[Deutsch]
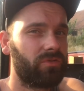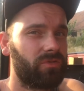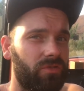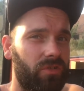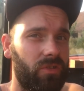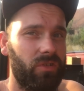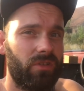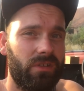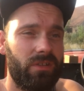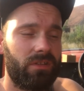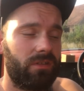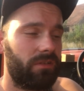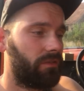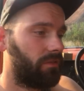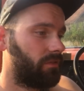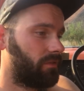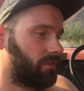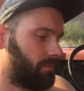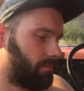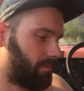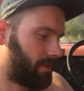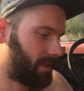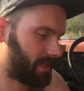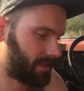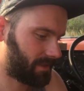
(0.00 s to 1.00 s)

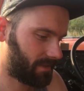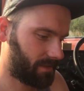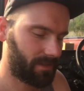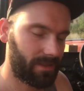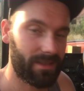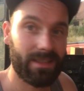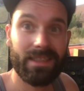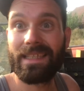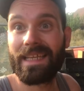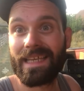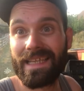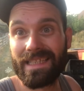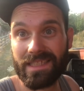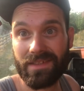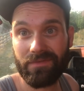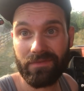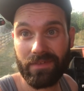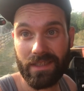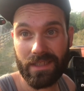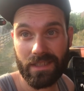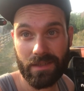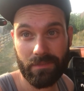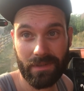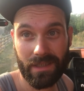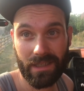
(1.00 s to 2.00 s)
Sollte passen. Testen
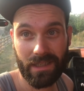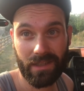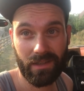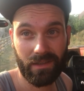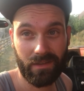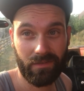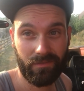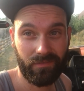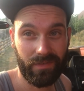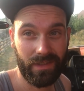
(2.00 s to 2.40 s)
wir jetzt mal